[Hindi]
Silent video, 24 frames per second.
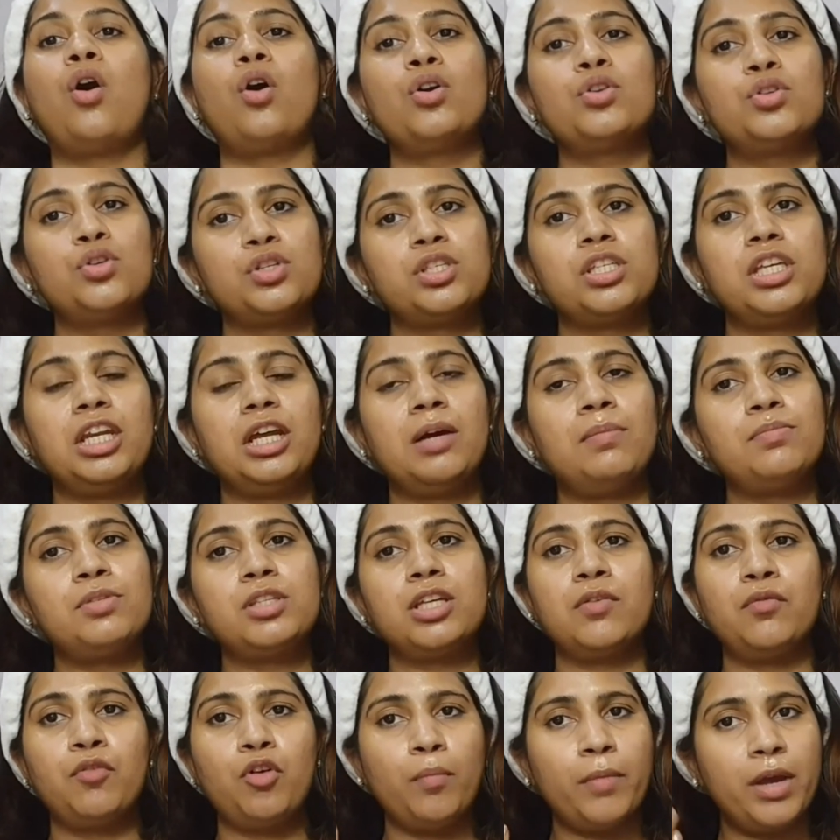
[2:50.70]
और जो
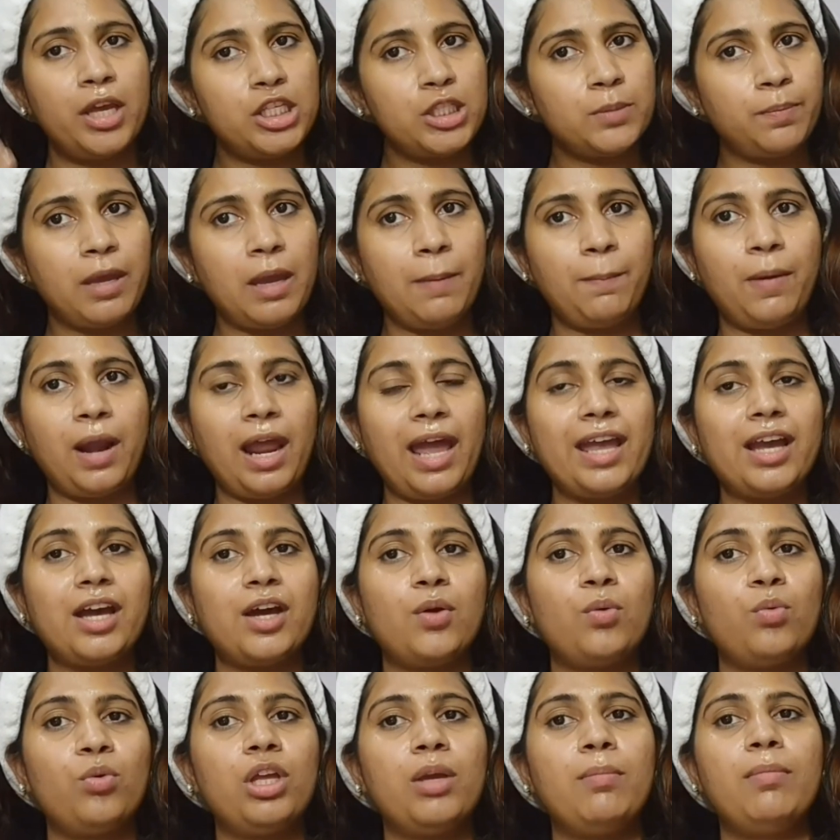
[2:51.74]
सीरम्स हैं वो मैं इस पर अप्लाई
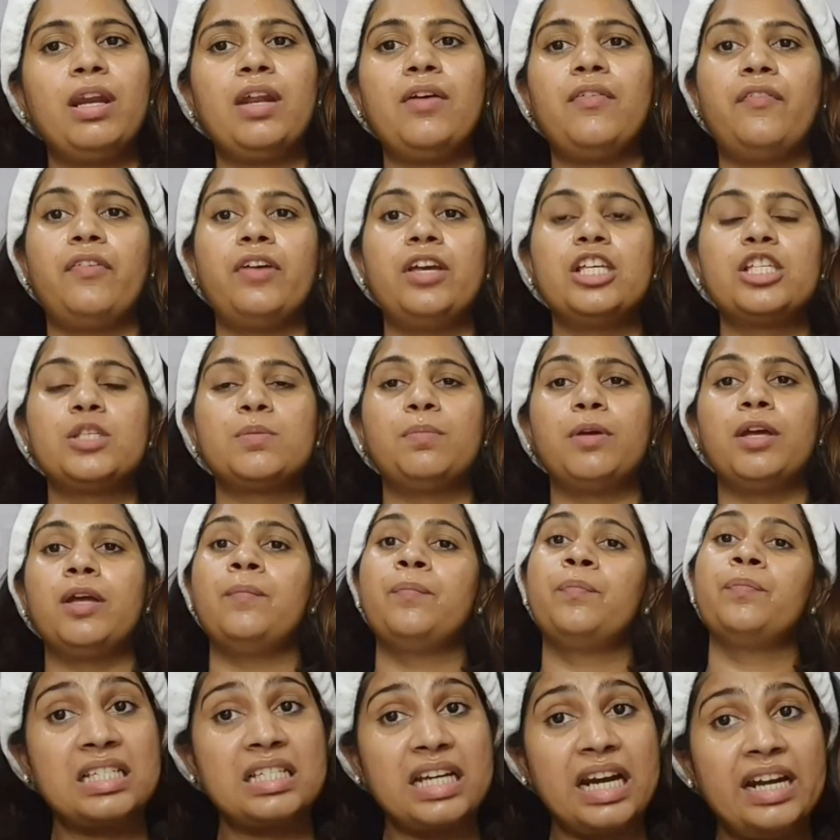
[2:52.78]
करूंगी मेरे फेस पे
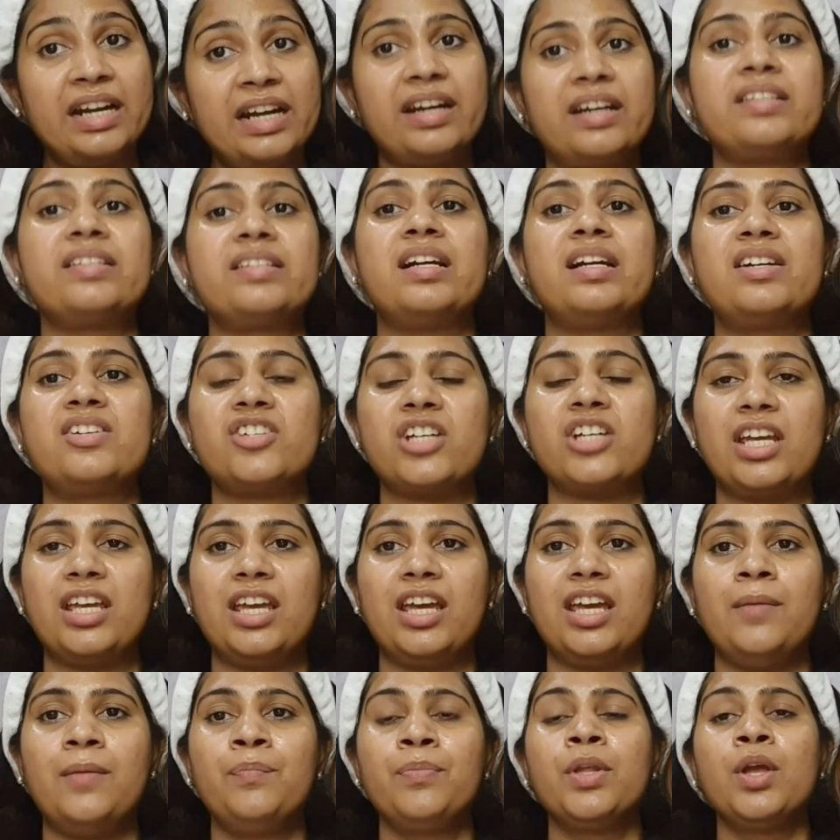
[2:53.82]
इंस्टेंट रिजल्ट
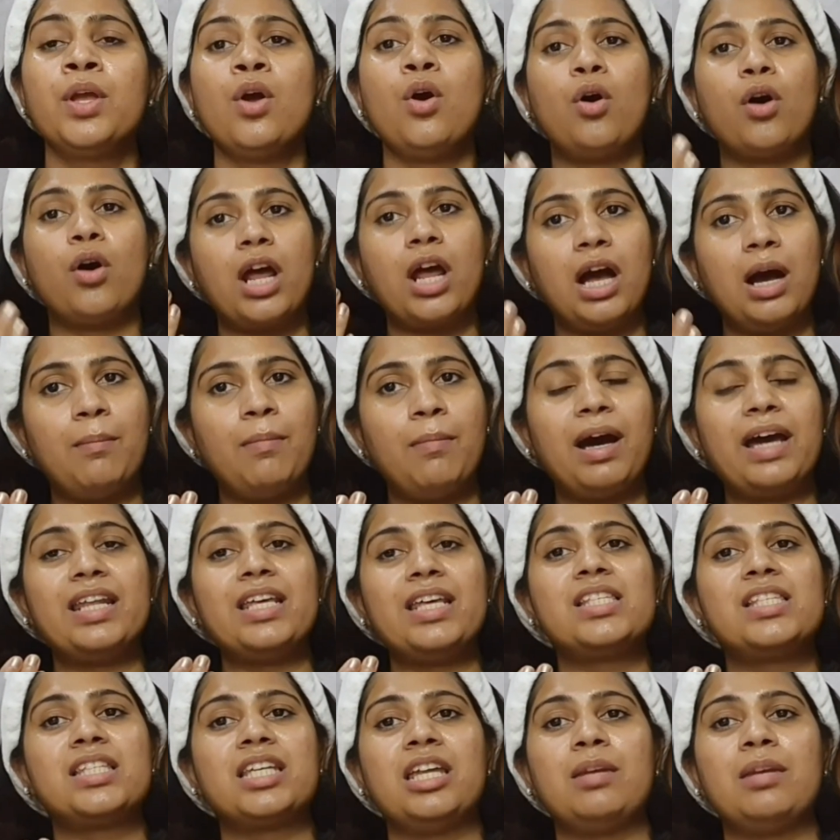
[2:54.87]
चाहिए और
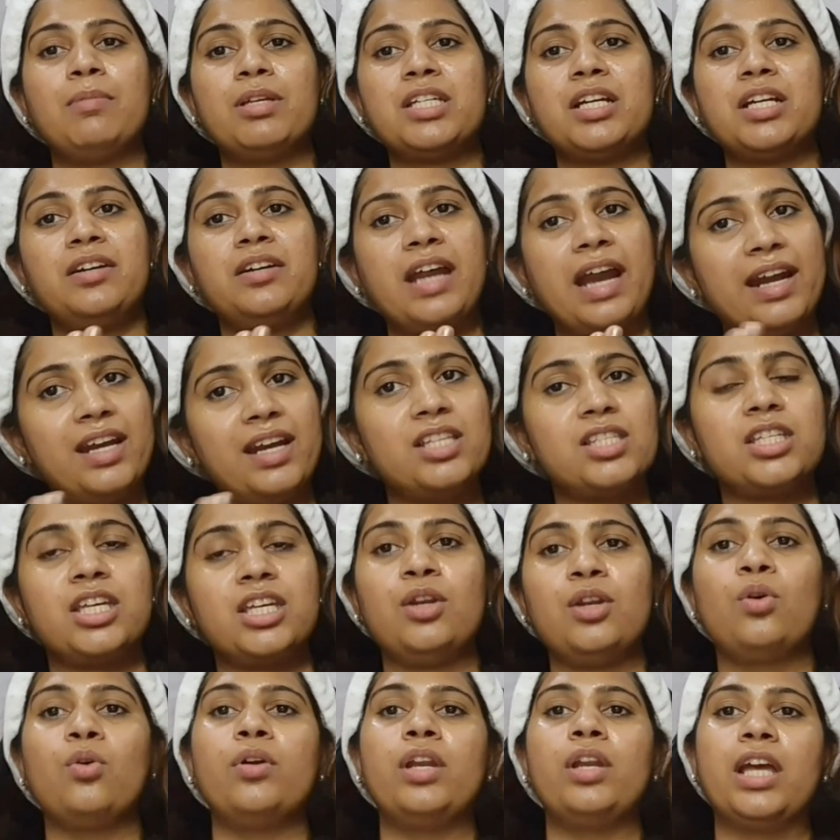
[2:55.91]
हमारे स्किन में से डेड
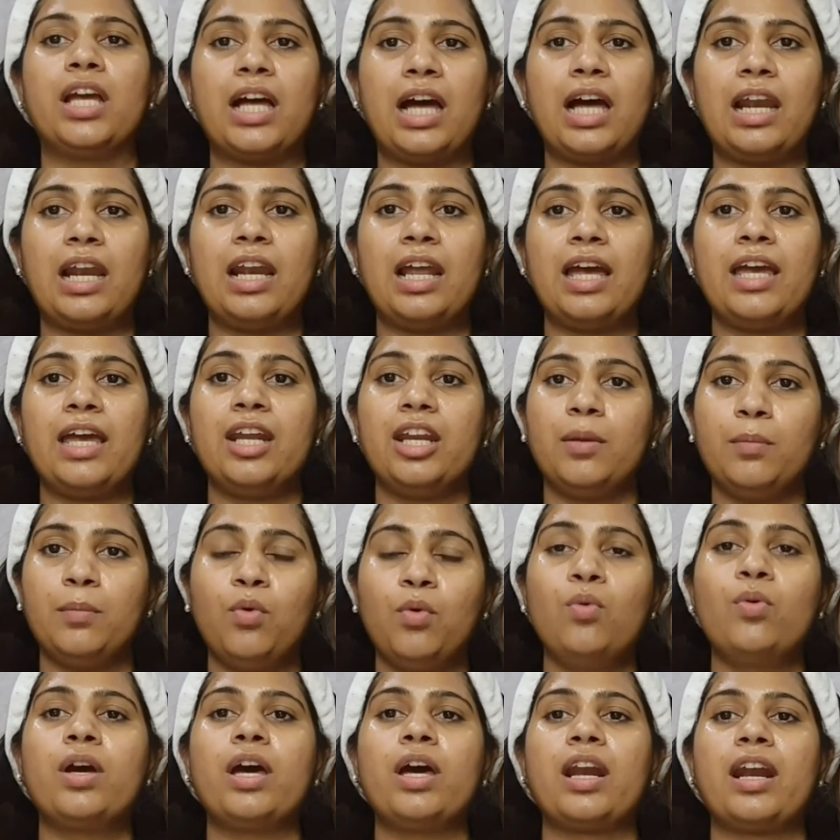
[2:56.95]
स्किन को निकालना है
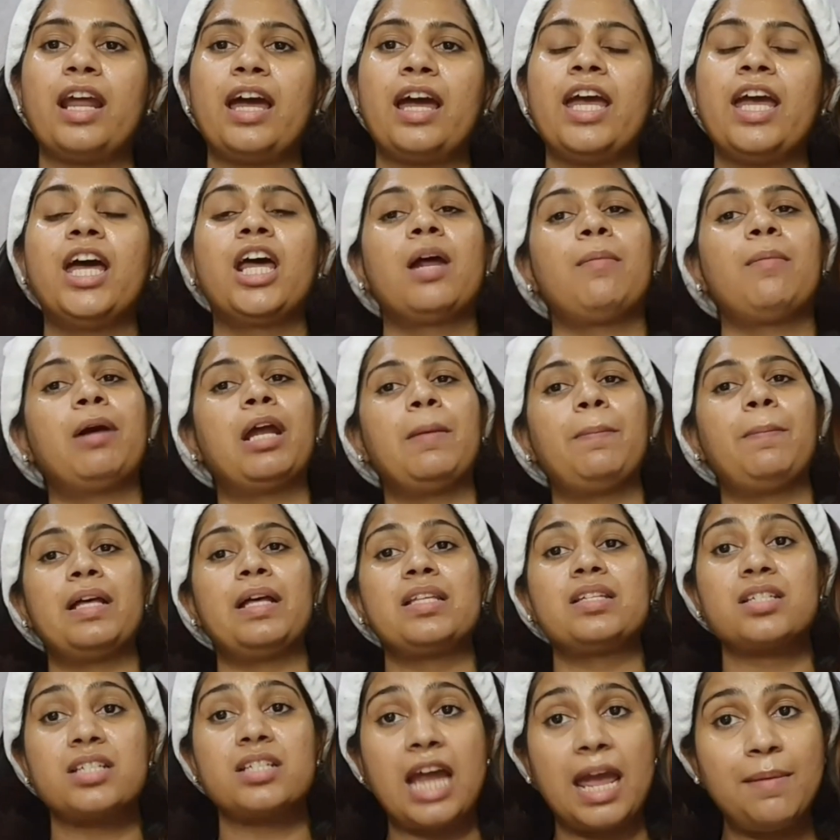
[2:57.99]
रिमूव करना है और हमारे
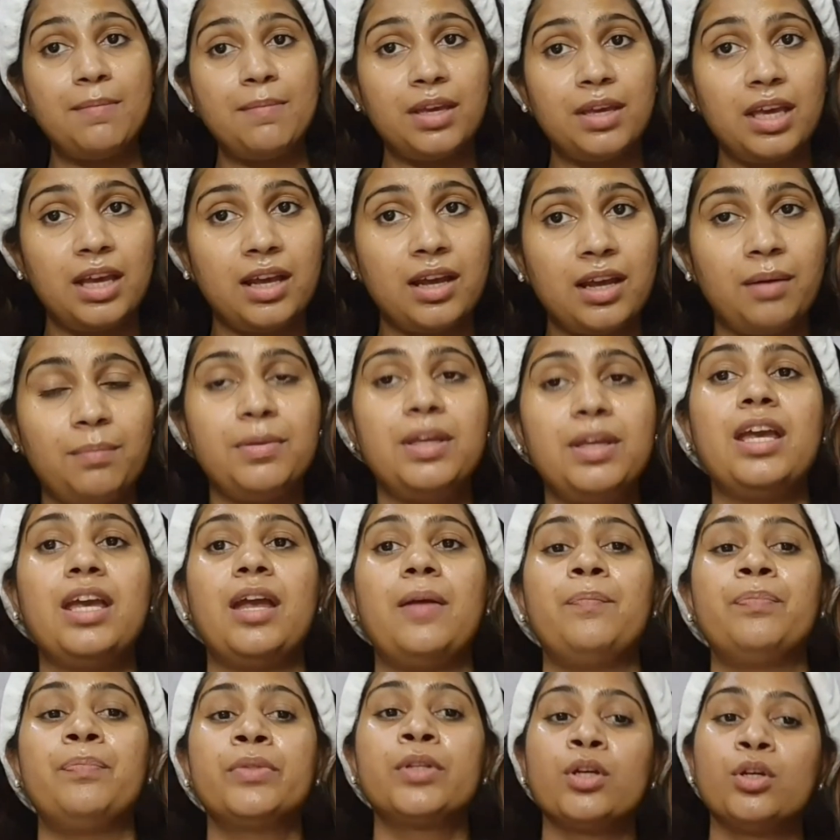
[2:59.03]
पास टाइम की कमी
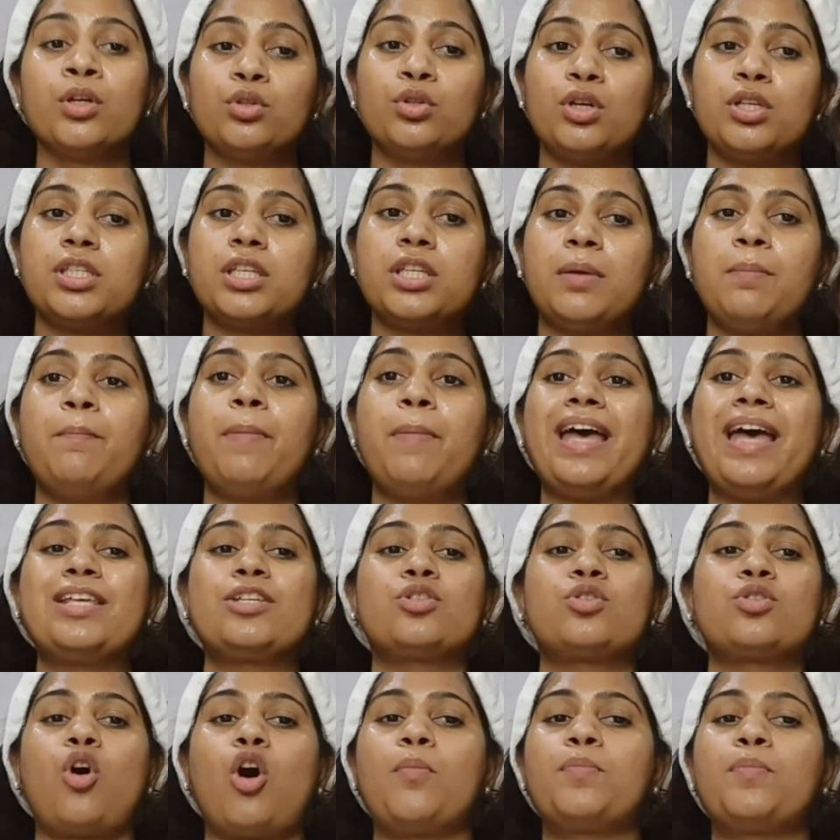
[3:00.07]
है तो इससे बेस्ट